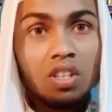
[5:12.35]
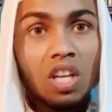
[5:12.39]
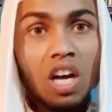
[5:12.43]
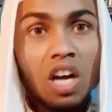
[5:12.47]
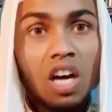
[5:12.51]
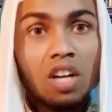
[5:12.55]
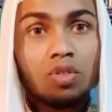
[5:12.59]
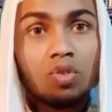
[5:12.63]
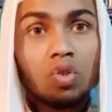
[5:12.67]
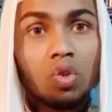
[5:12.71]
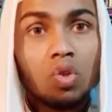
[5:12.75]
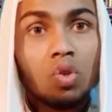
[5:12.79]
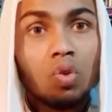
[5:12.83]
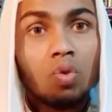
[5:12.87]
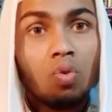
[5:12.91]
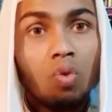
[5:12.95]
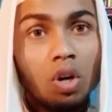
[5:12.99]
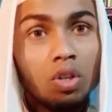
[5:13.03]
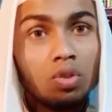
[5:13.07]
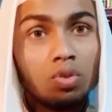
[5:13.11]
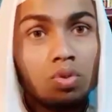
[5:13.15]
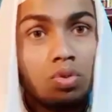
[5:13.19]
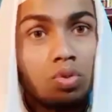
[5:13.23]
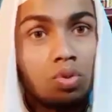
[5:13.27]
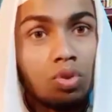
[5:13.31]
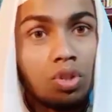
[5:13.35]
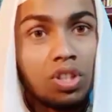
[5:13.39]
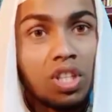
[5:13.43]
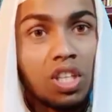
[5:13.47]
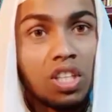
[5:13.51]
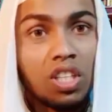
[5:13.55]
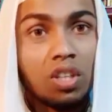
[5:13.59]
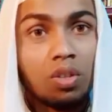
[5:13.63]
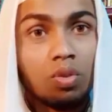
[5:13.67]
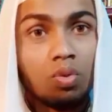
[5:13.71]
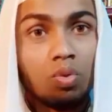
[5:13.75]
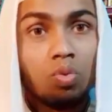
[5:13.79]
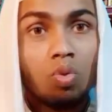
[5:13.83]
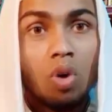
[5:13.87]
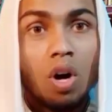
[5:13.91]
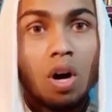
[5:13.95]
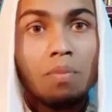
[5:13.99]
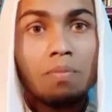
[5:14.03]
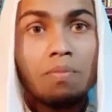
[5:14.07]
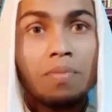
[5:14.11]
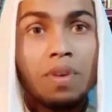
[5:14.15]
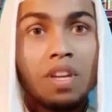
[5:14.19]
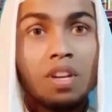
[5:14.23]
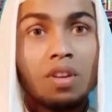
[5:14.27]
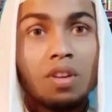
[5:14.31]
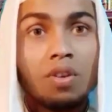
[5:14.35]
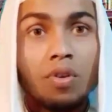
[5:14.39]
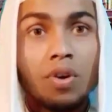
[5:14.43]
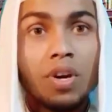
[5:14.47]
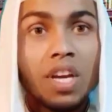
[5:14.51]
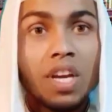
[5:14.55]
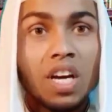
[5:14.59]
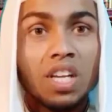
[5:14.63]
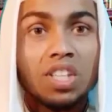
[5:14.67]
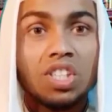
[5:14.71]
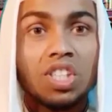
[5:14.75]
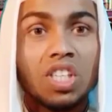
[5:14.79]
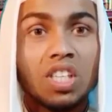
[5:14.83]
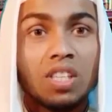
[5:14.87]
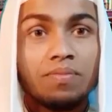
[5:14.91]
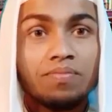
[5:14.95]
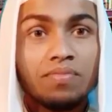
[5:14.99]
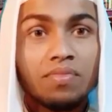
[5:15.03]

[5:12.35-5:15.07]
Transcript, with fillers: তার জন্য অন্তর থেকে দুয়া বের হয়ে আসে